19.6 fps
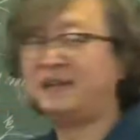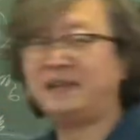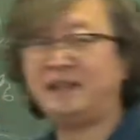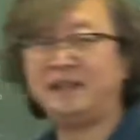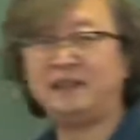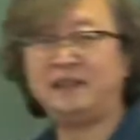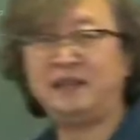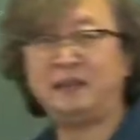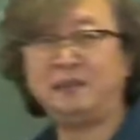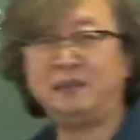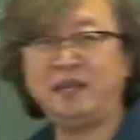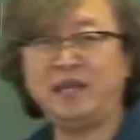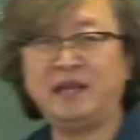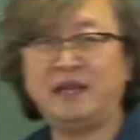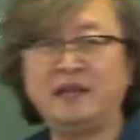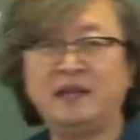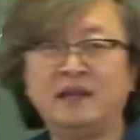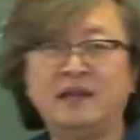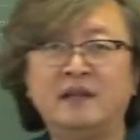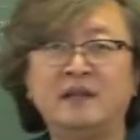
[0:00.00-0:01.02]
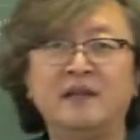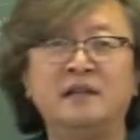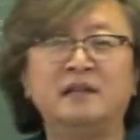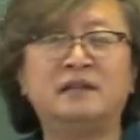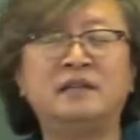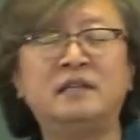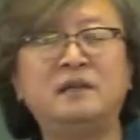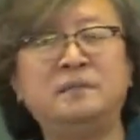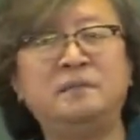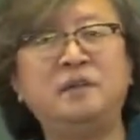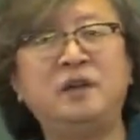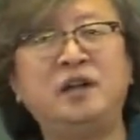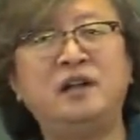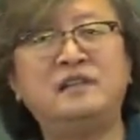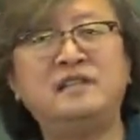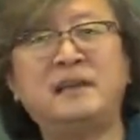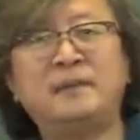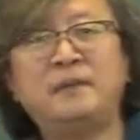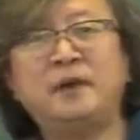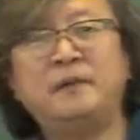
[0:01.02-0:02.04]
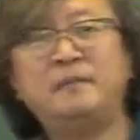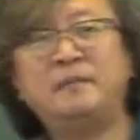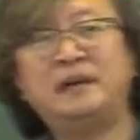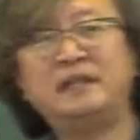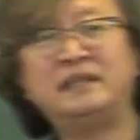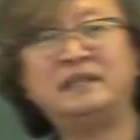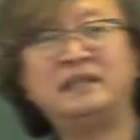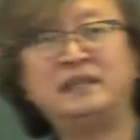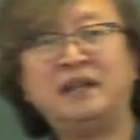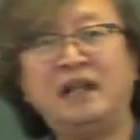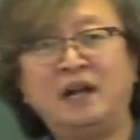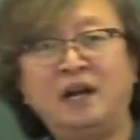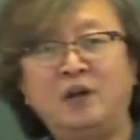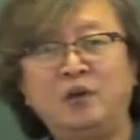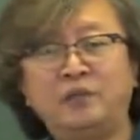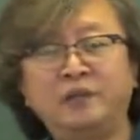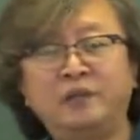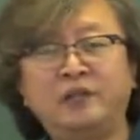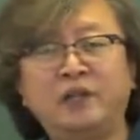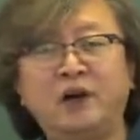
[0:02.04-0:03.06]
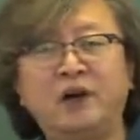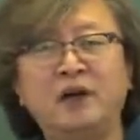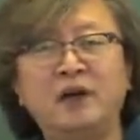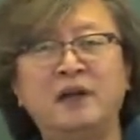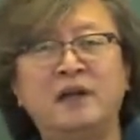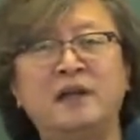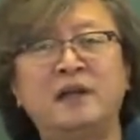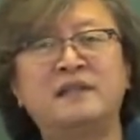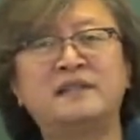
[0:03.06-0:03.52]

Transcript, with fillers: 되기 때문에 특별 사면 받은 날로부터